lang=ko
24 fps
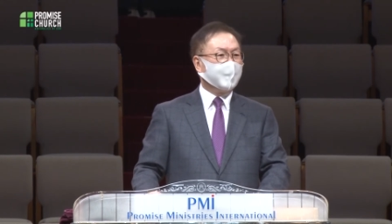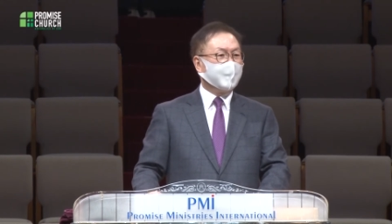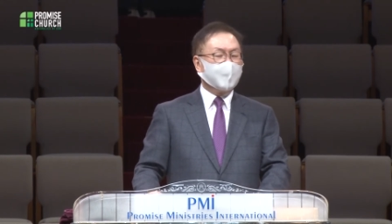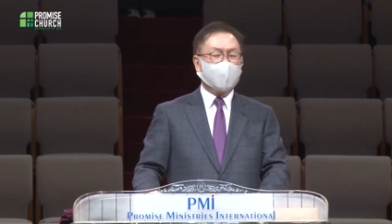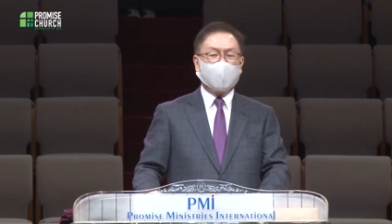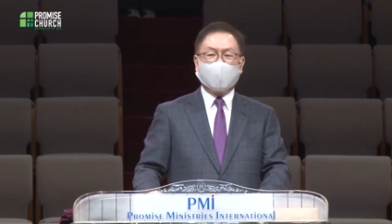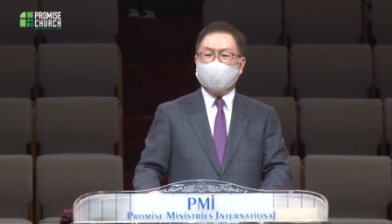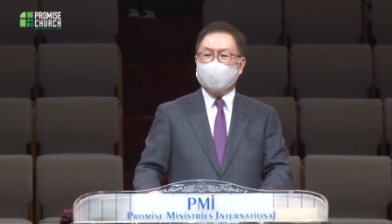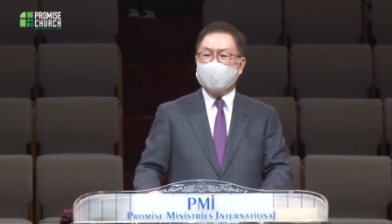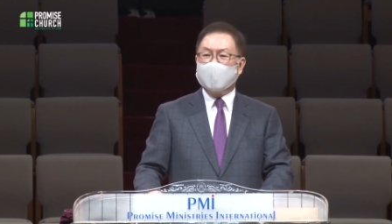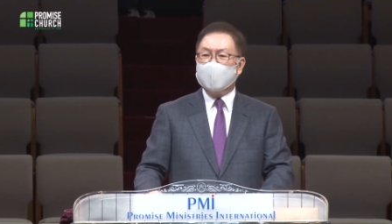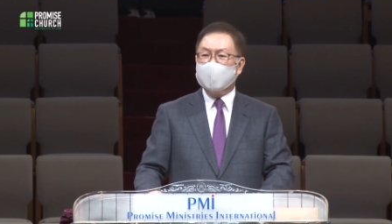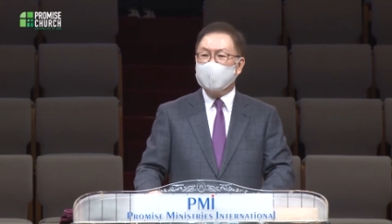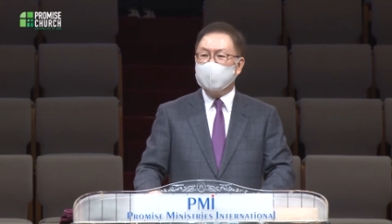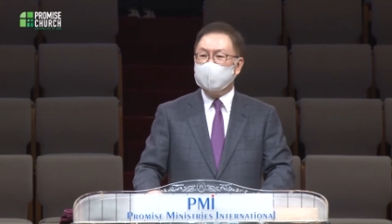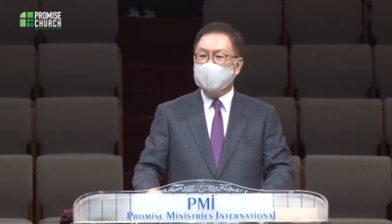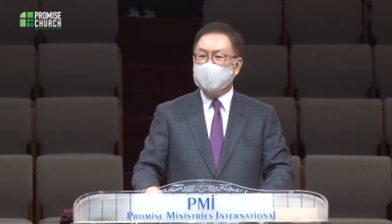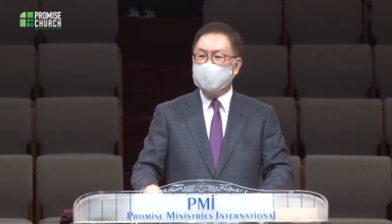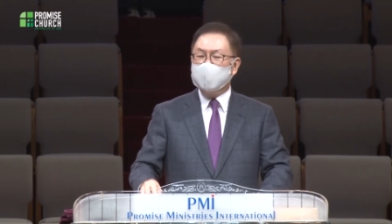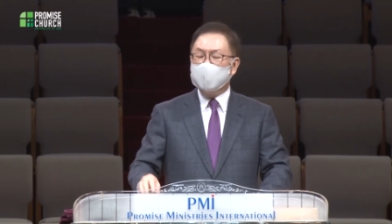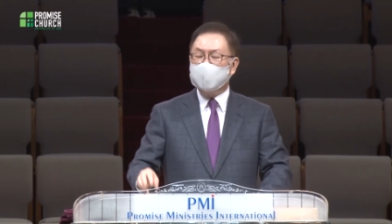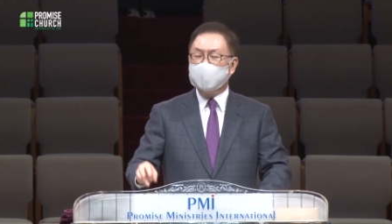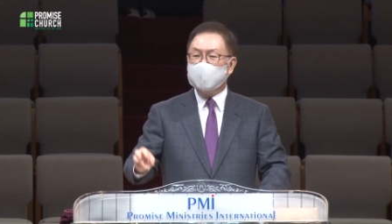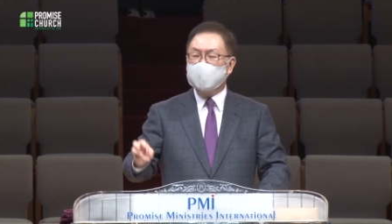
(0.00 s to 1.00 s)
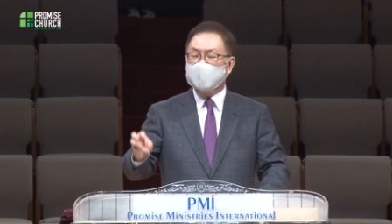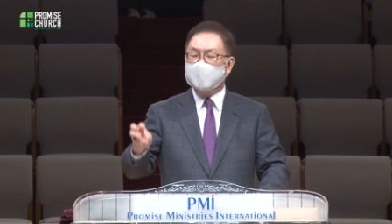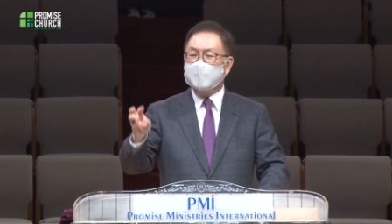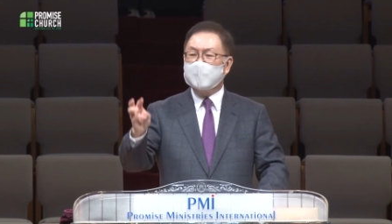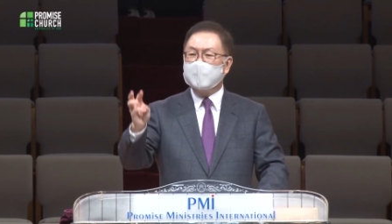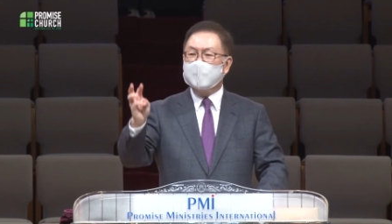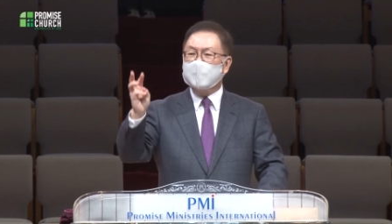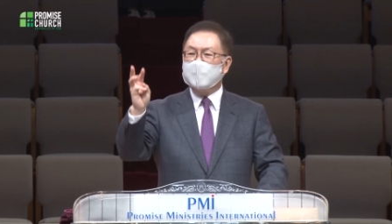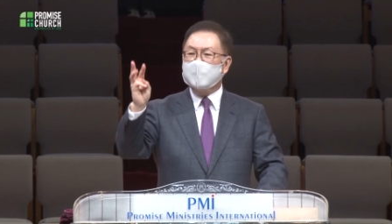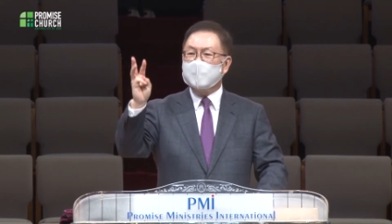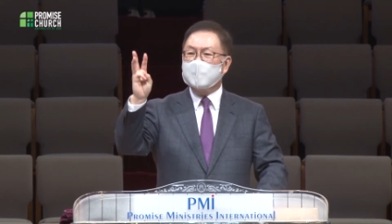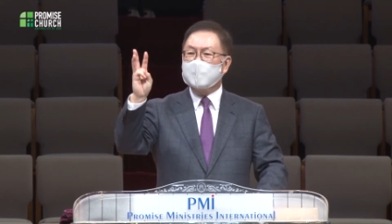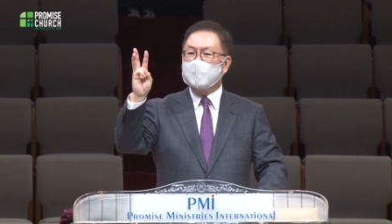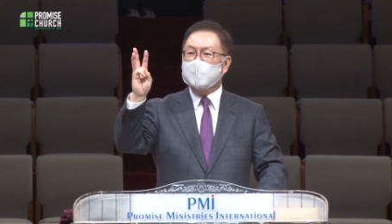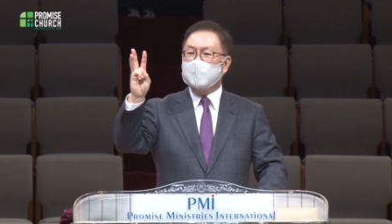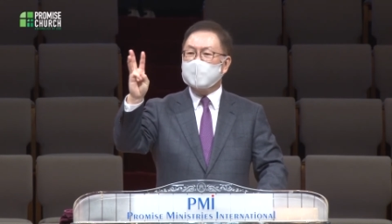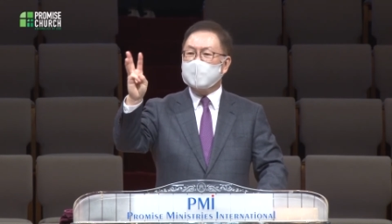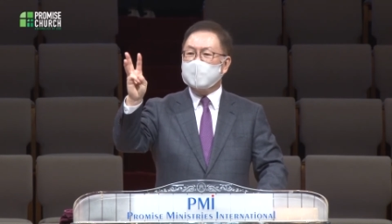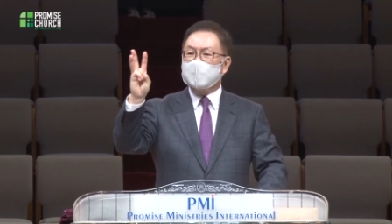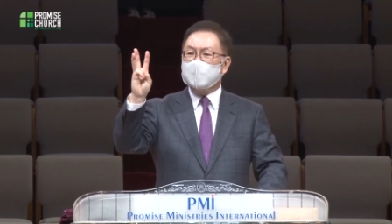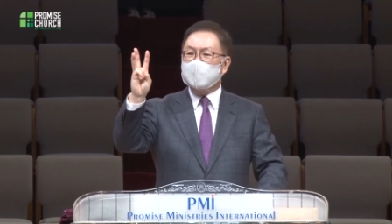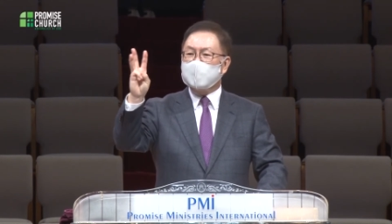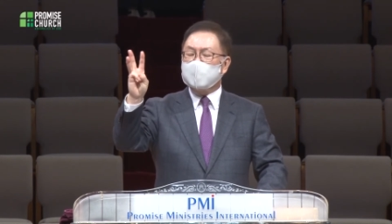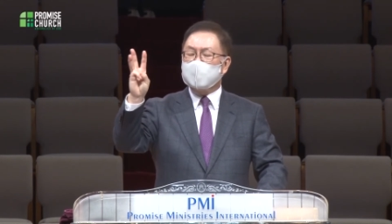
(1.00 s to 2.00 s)
하나님은
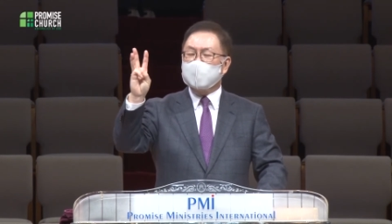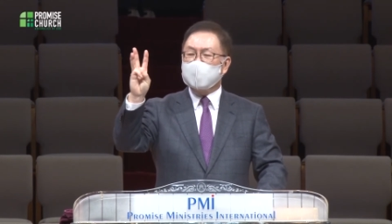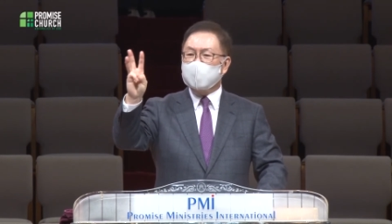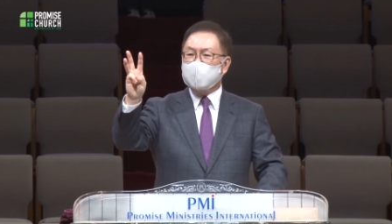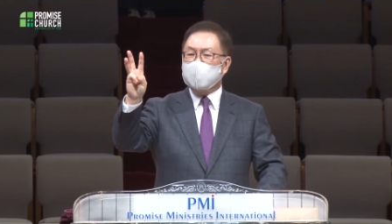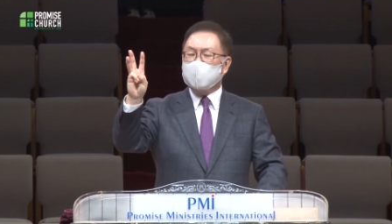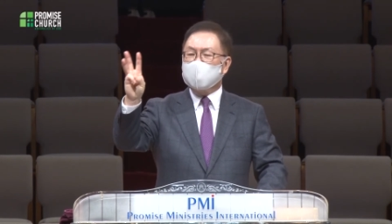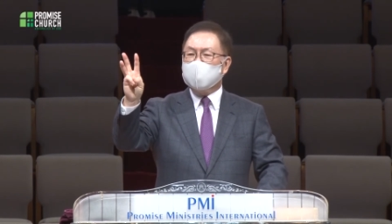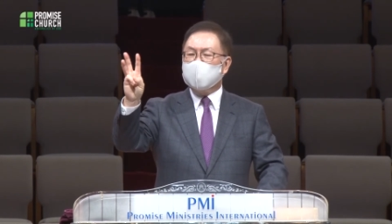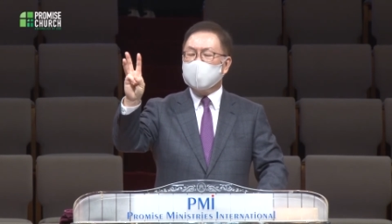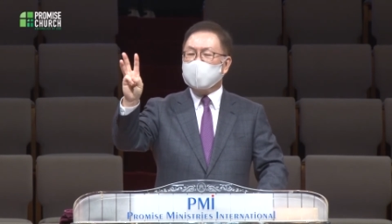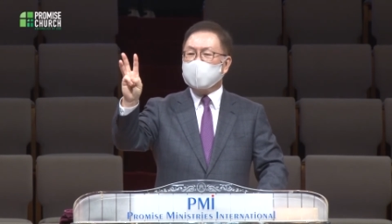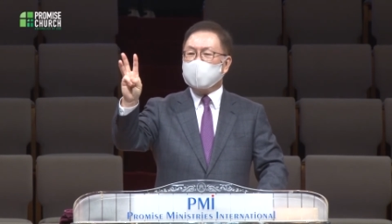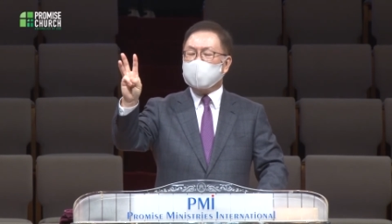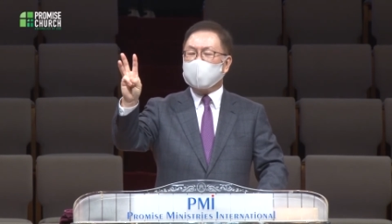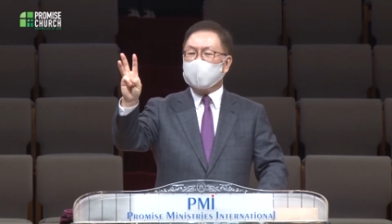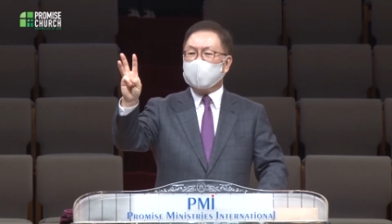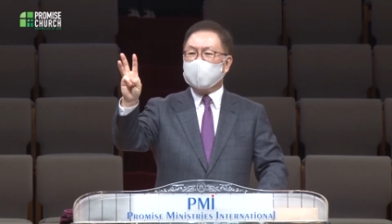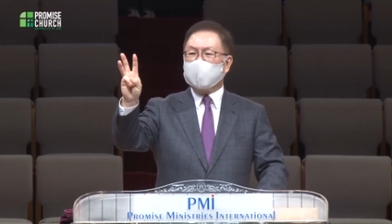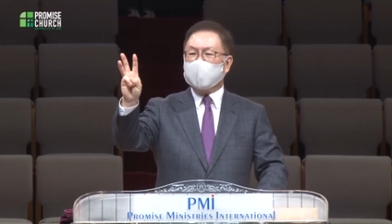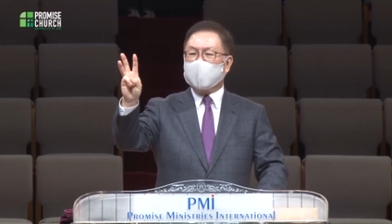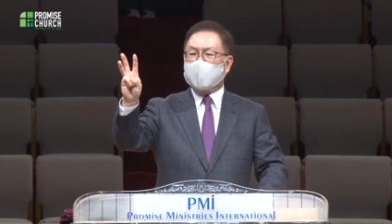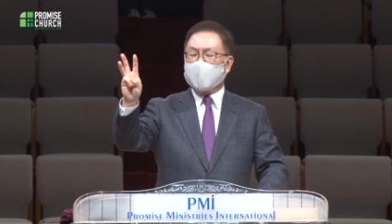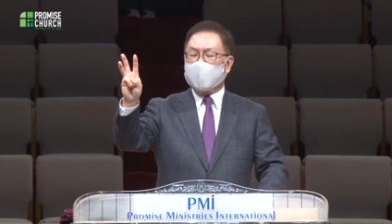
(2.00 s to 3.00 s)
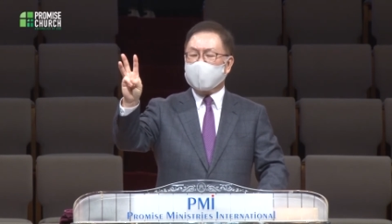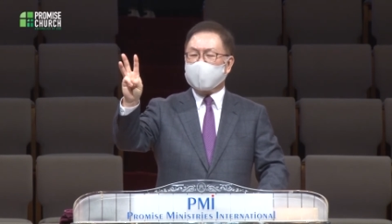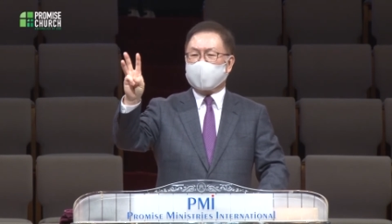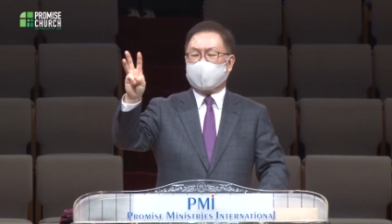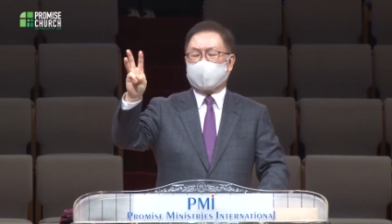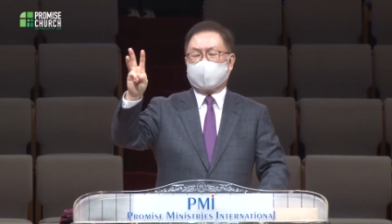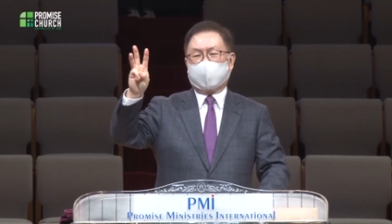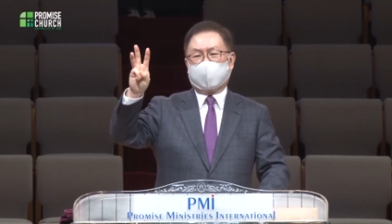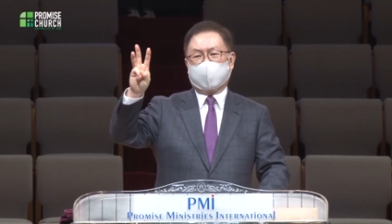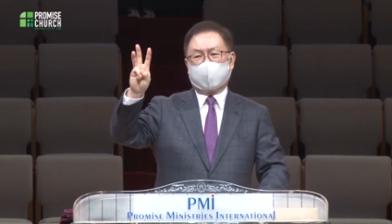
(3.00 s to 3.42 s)
시청각